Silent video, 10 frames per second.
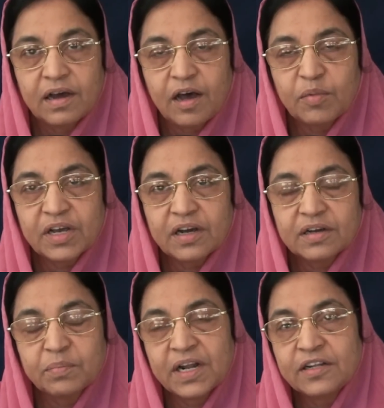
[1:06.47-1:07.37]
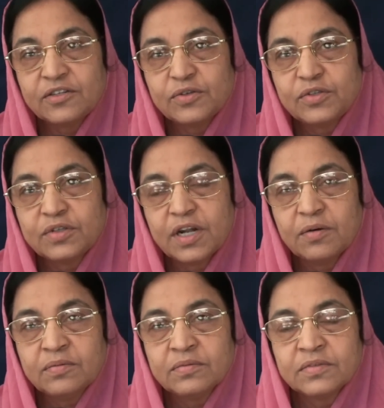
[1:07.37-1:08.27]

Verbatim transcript: ఆమెగా మనం చూస్తున్నాం